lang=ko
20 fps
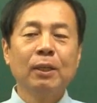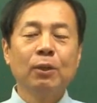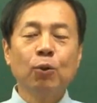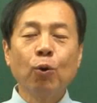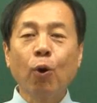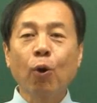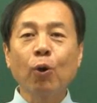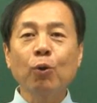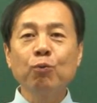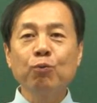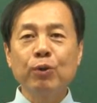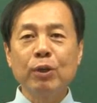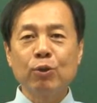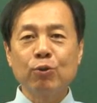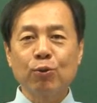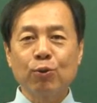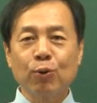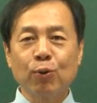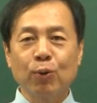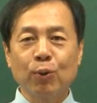요런
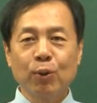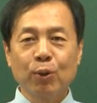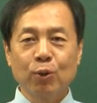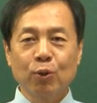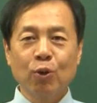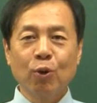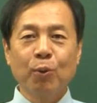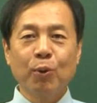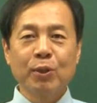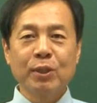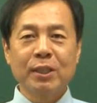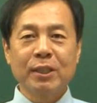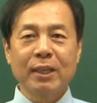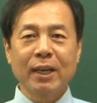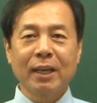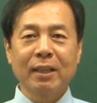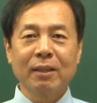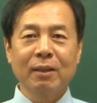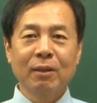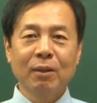위주로 요번
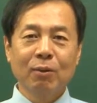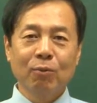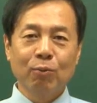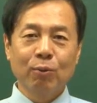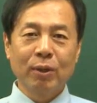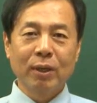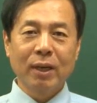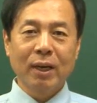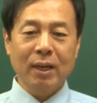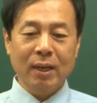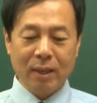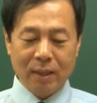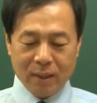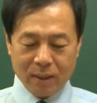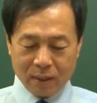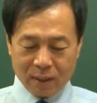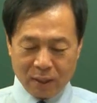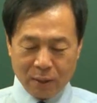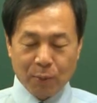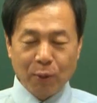시간 우리가
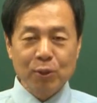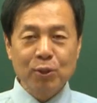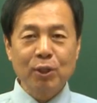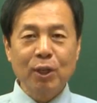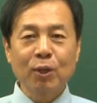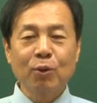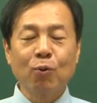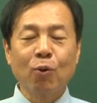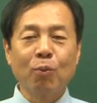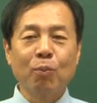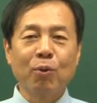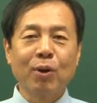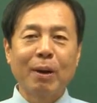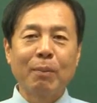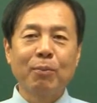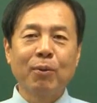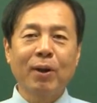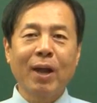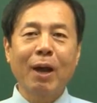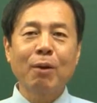기본적인 공부를
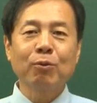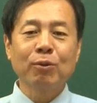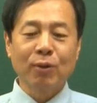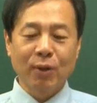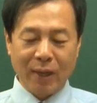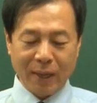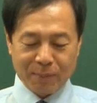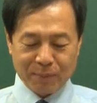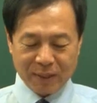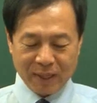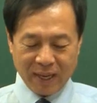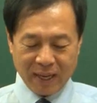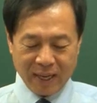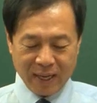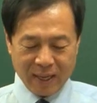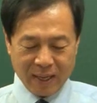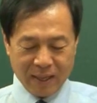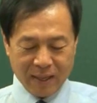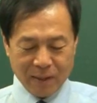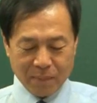한번 하고
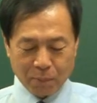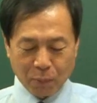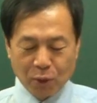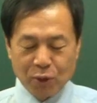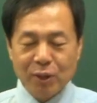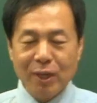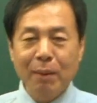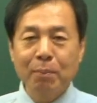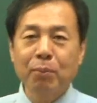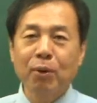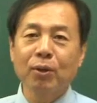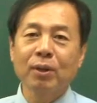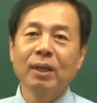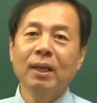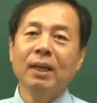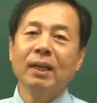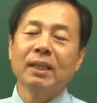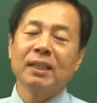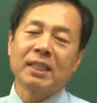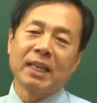들어갑니다. 먼저 한번
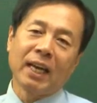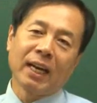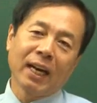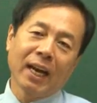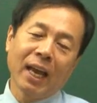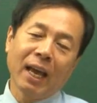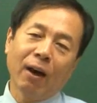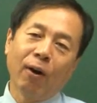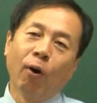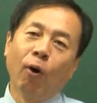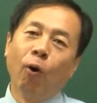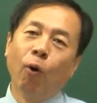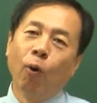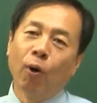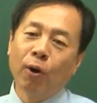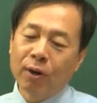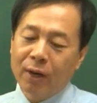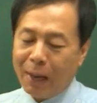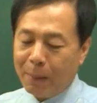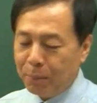재난의
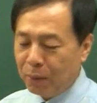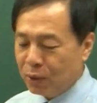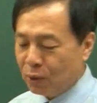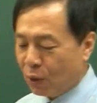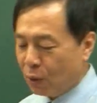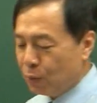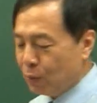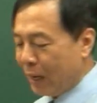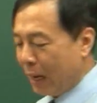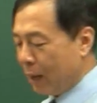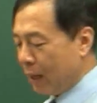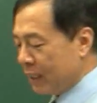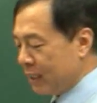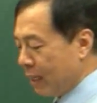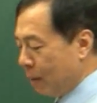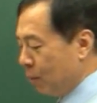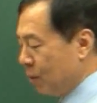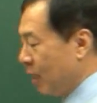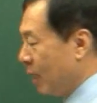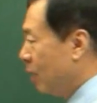어원을 한번 여러분과 같이
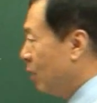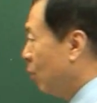한번 얘기를